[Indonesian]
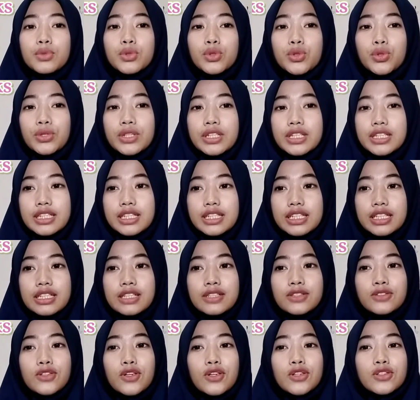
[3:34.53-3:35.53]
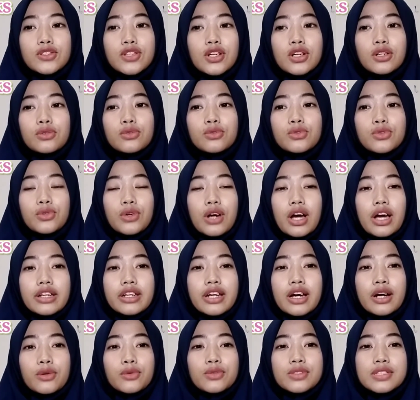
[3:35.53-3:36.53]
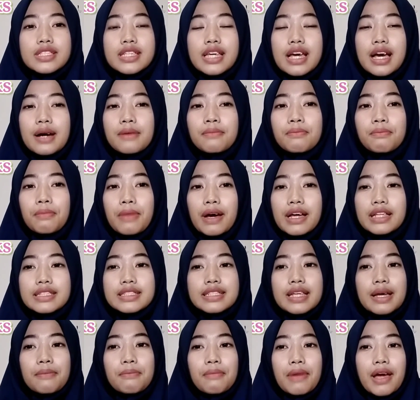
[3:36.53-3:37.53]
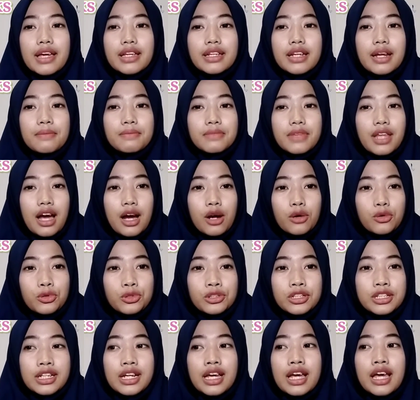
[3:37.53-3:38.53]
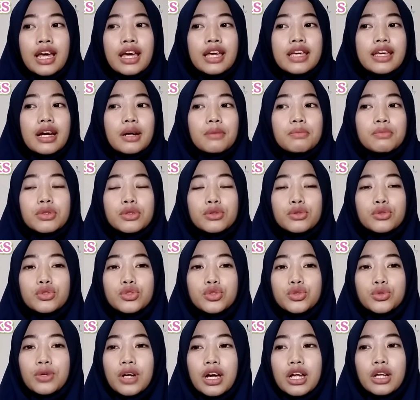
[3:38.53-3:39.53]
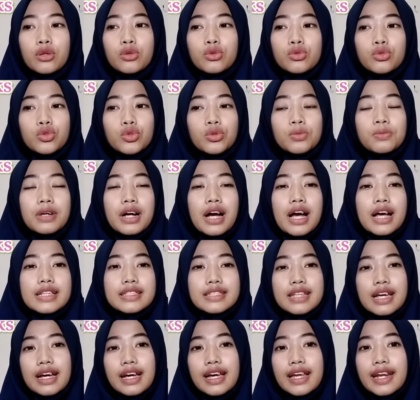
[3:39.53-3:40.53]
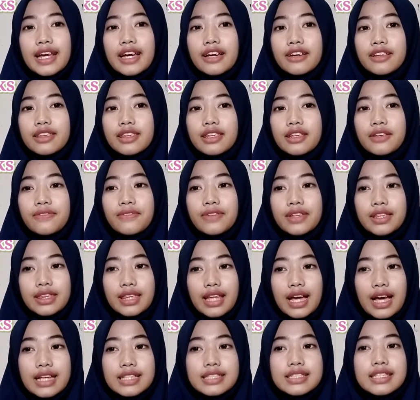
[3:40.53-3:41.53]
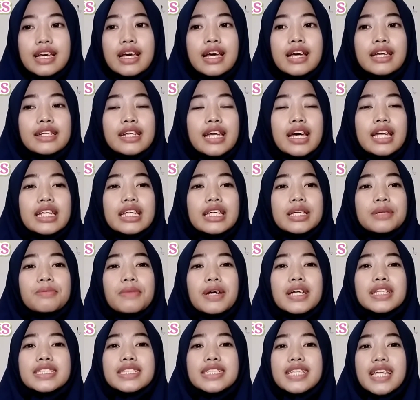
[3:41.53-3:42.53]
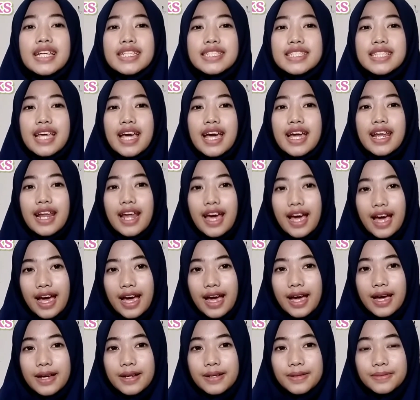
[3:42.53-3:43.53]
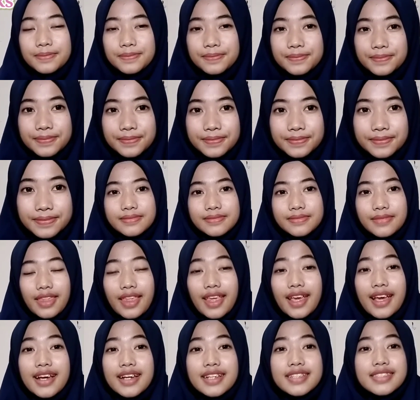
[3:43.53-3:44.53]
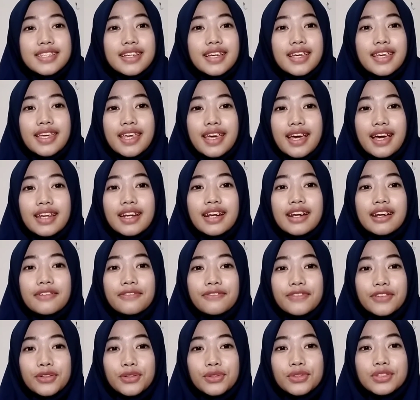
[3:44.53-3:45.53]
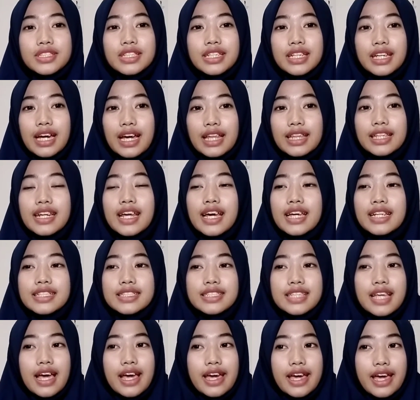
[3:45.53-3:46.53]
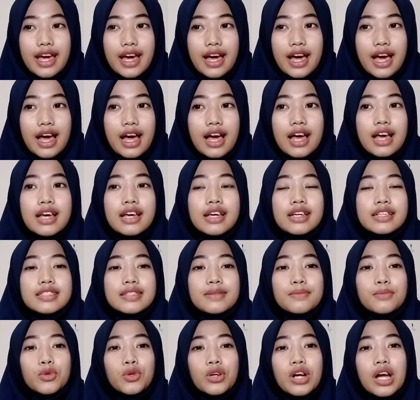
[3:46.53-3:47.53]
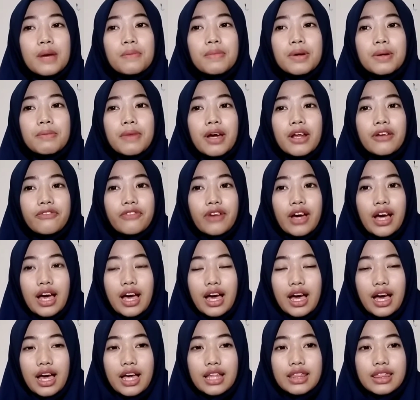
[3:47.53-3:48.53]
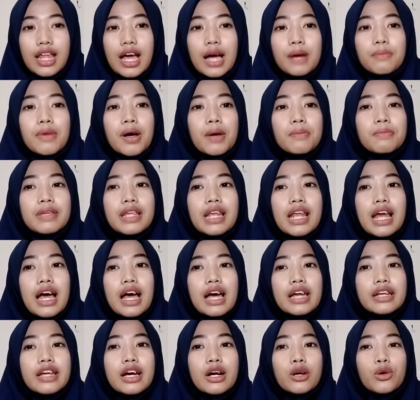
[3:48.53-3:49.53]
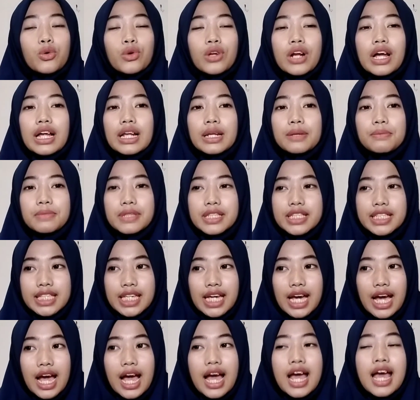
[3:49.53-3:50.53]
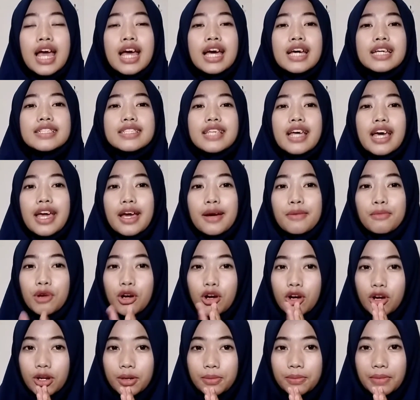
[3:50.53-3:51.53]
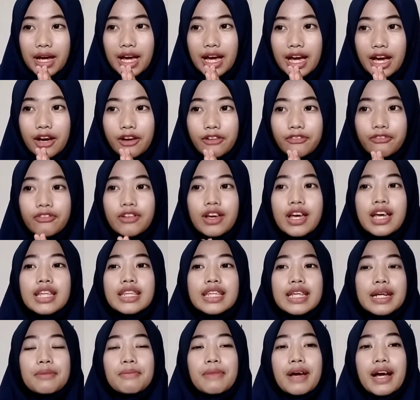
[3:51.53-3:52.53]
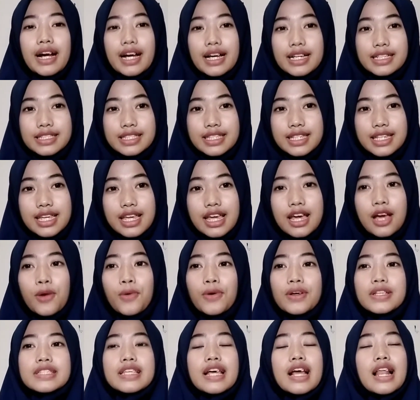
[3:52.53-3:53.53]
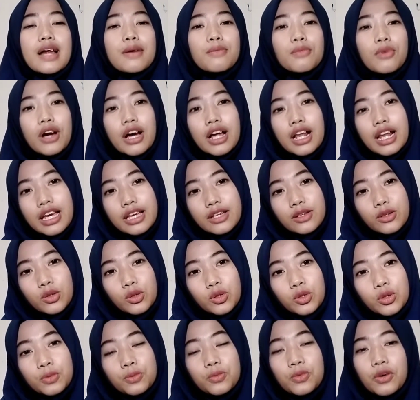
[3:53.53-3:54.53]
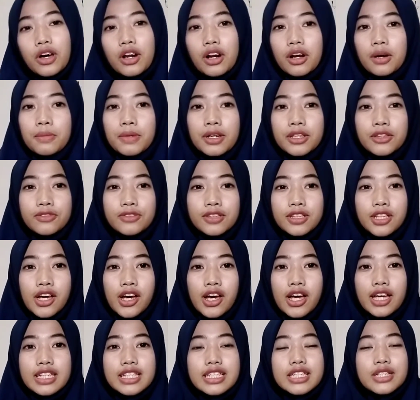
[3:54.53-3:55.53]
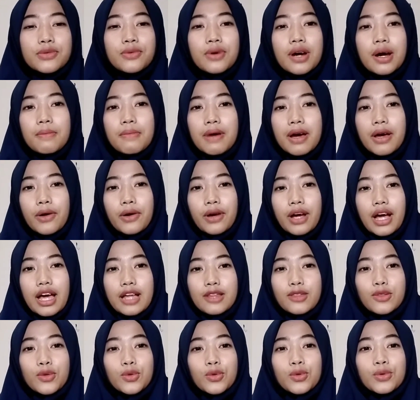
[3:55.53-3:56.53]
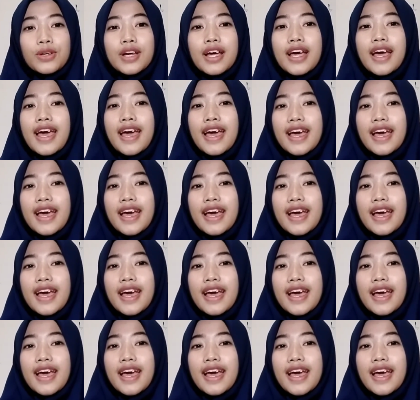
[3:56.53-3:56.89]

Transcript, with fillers: Buku ini cocok untuk anak usia 4-6 sampai tahun yang bertujuan untuk mengasah kreativitas dan imajinasi anak. Sekian review singkat dari saya. Semoga bermanfaat. Apabila ada kurang lebihnya, saya mohon maaf. Terima kasih. Wassalamualaikum warahmatullahi wabarakatuh.